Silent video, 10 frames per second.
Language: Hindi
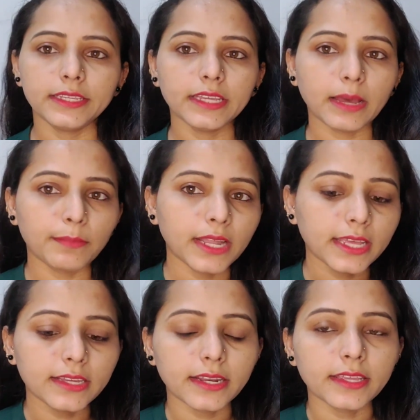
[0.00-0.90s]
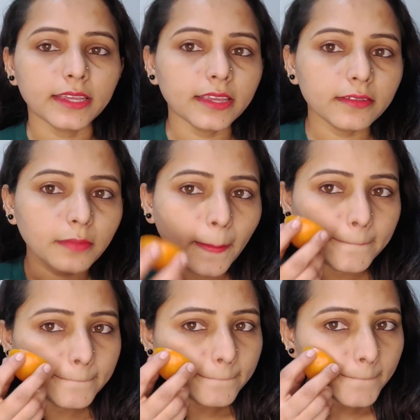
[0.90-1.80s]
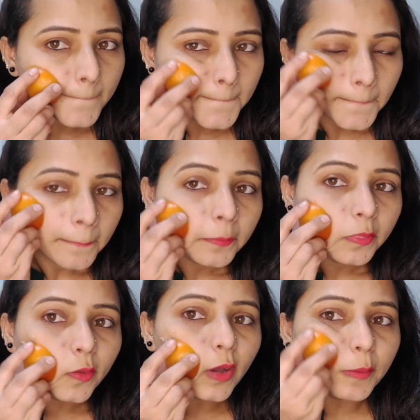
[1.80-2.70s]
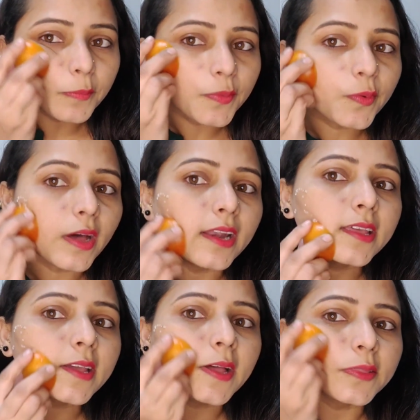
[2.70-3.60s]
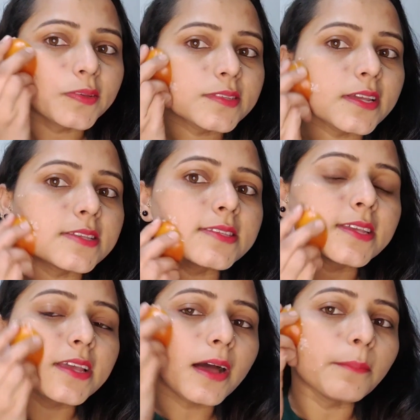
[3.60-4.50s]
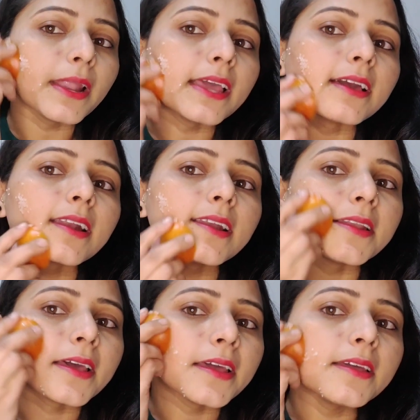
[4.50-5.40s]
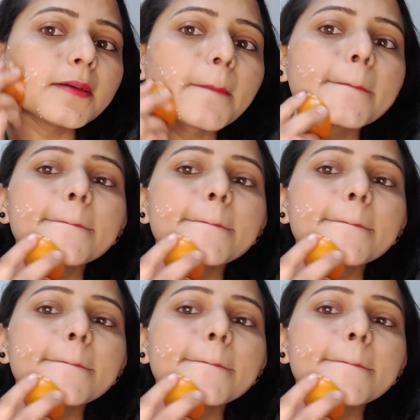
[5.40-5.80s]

ये अप्लाई करेंगे तो हमको हल्के हाथों से इसे अप्लाई कर लेना है